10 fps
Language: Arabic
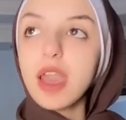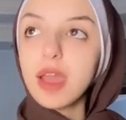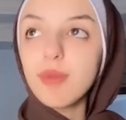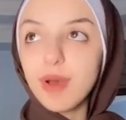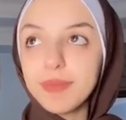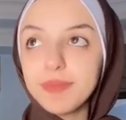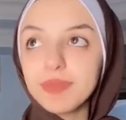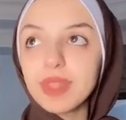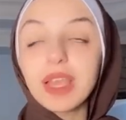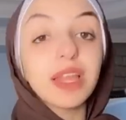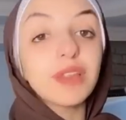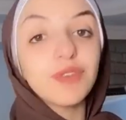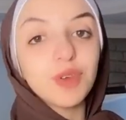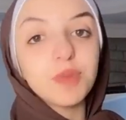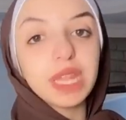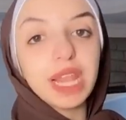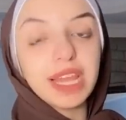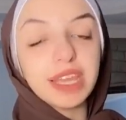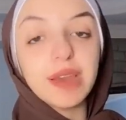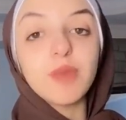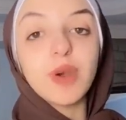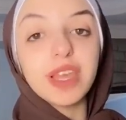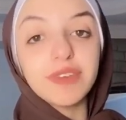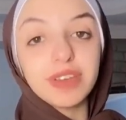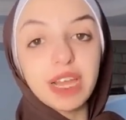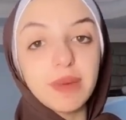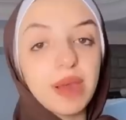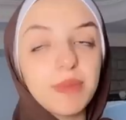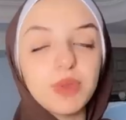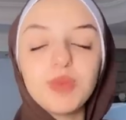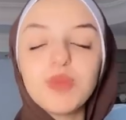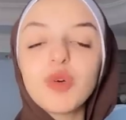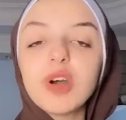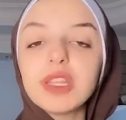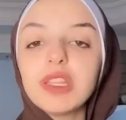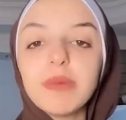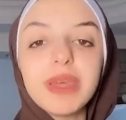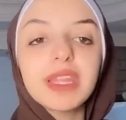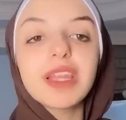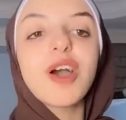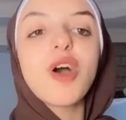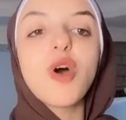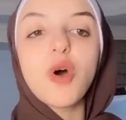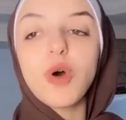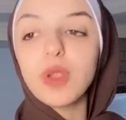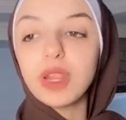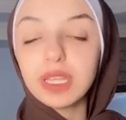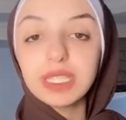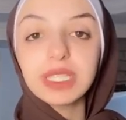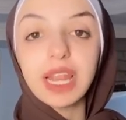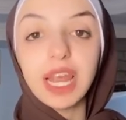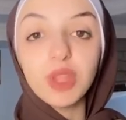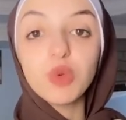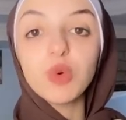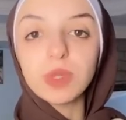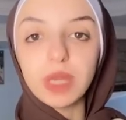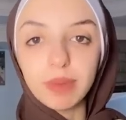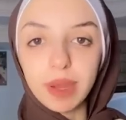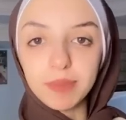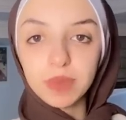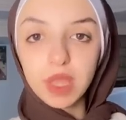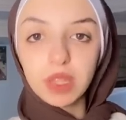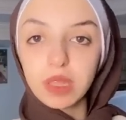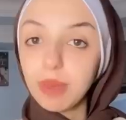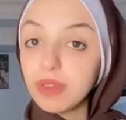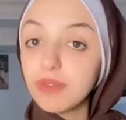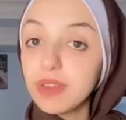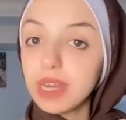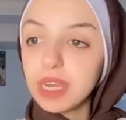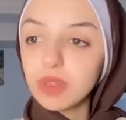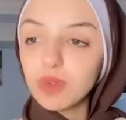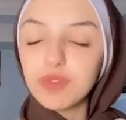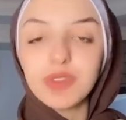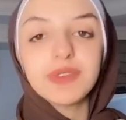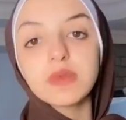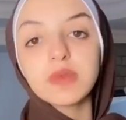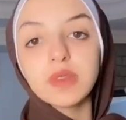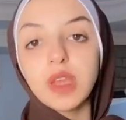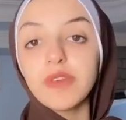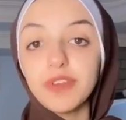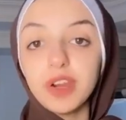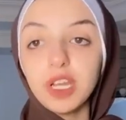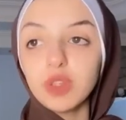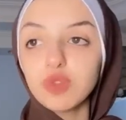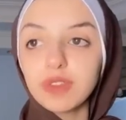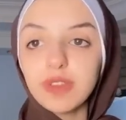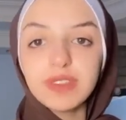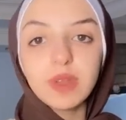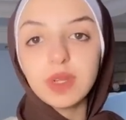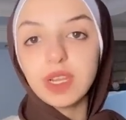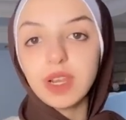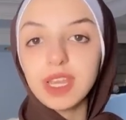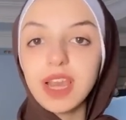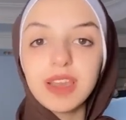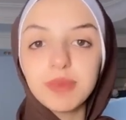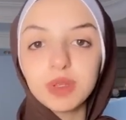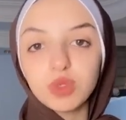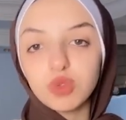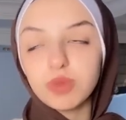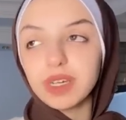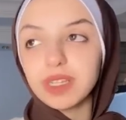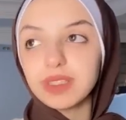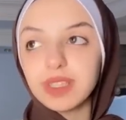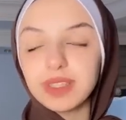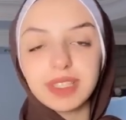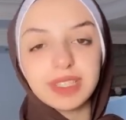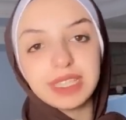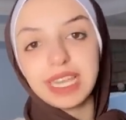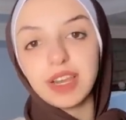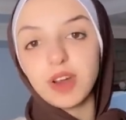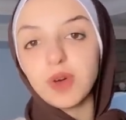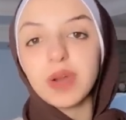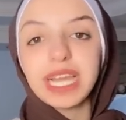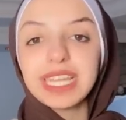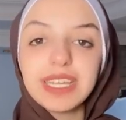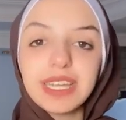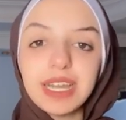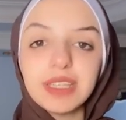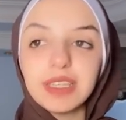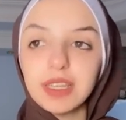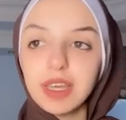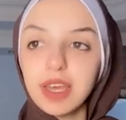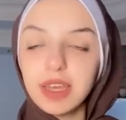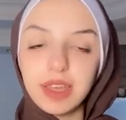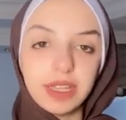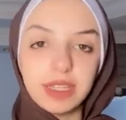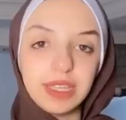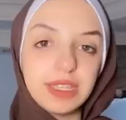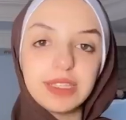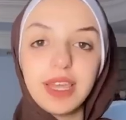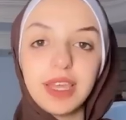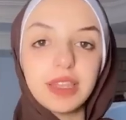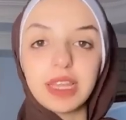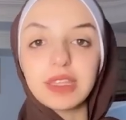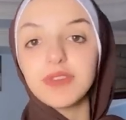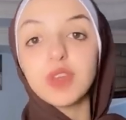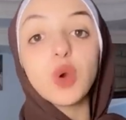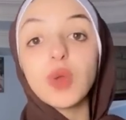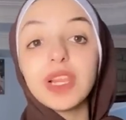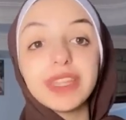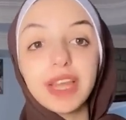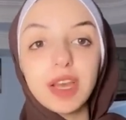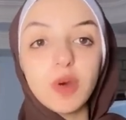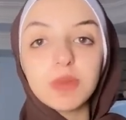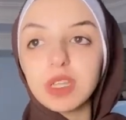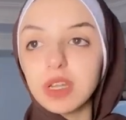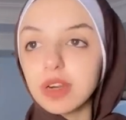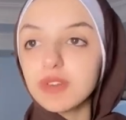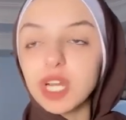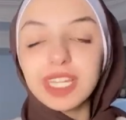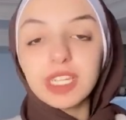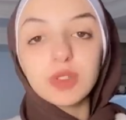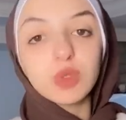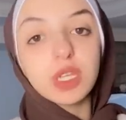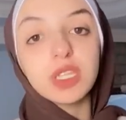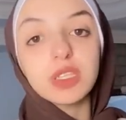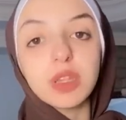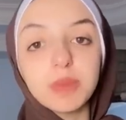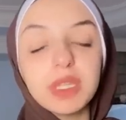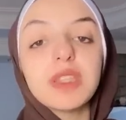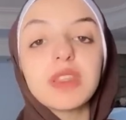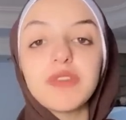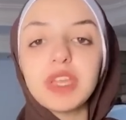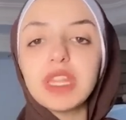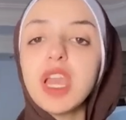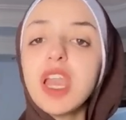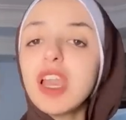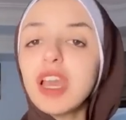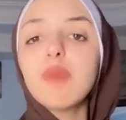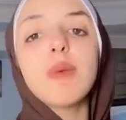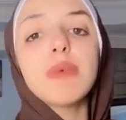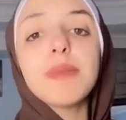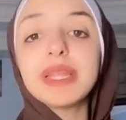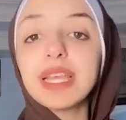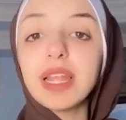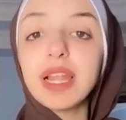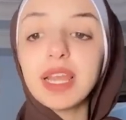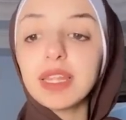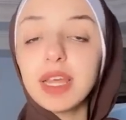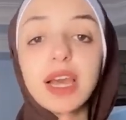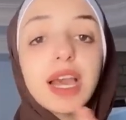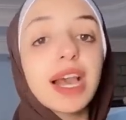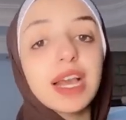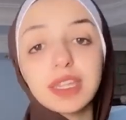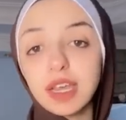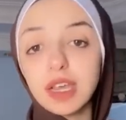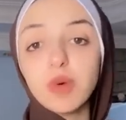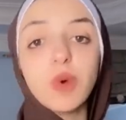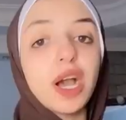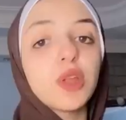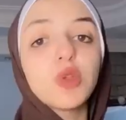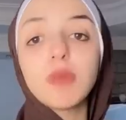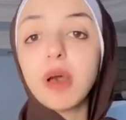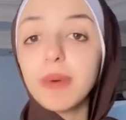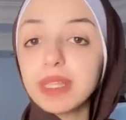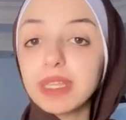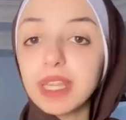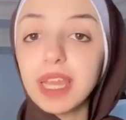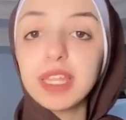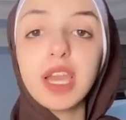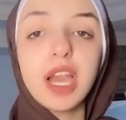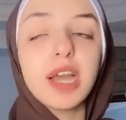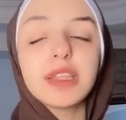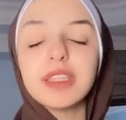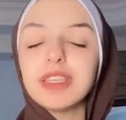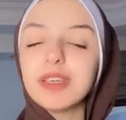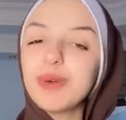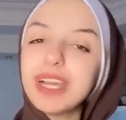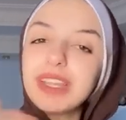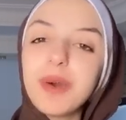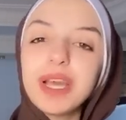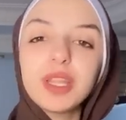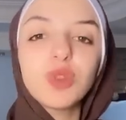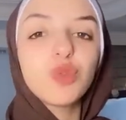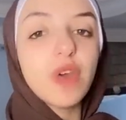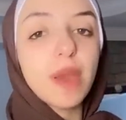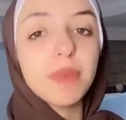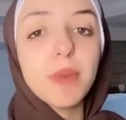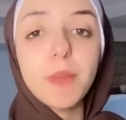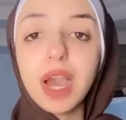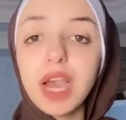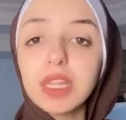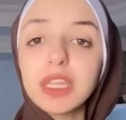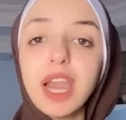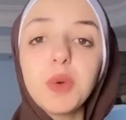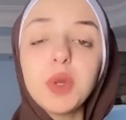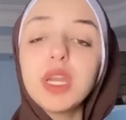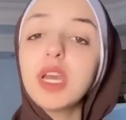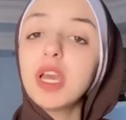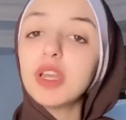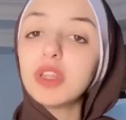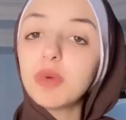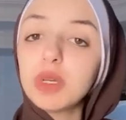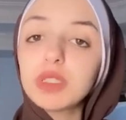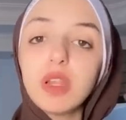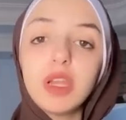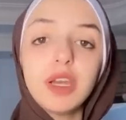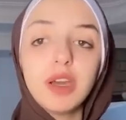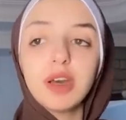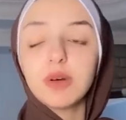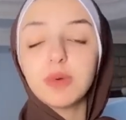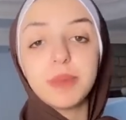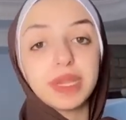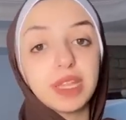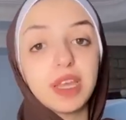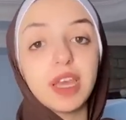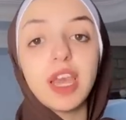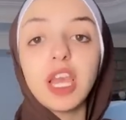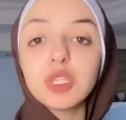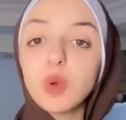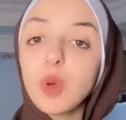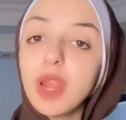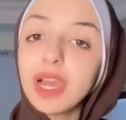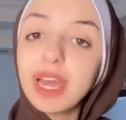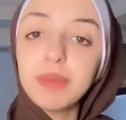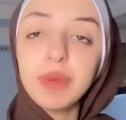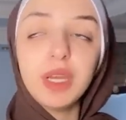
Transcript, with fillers: المهم جت في يوم من الايام وهي في الجامعه بدون مقدمات خالص لقيته قدامها طبعا فرحت وفي نفس فرحت وفي نفس الوقت اللي هي هي مصدومه انت انت ازاي اللي هو كده يعني يعني ازاي تختفي كل ده ومتعرفش حتى توصلني تطمني انت فين المهم من هنا لهنا خدها وقعدوا مع بعض تاني قعد واحده واحده انتوا فاهمين بقى قعد يحاول ان هو يصالحها وما يضايقهاش ويقول لها كلام